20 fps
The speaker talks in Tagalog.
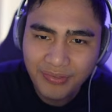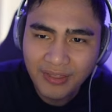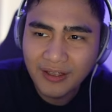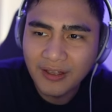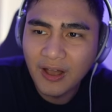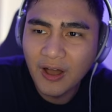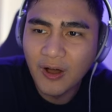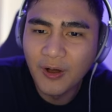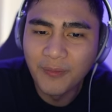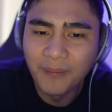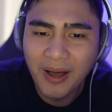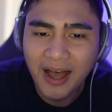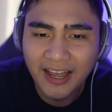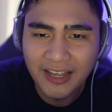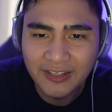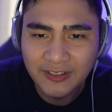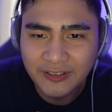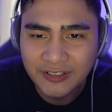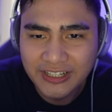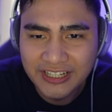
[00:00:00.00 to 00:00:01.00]
Oh my
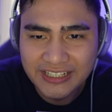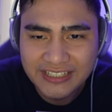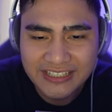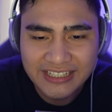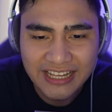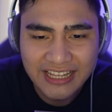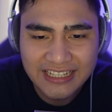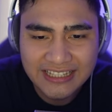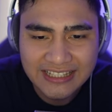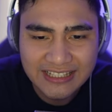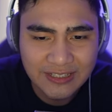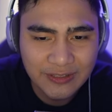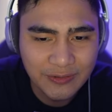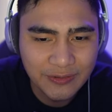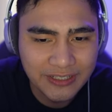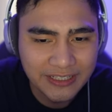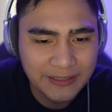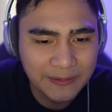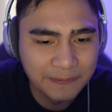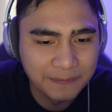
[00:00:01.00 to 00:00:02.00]
goodness. Let's do
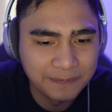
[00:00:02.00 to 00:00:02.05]
it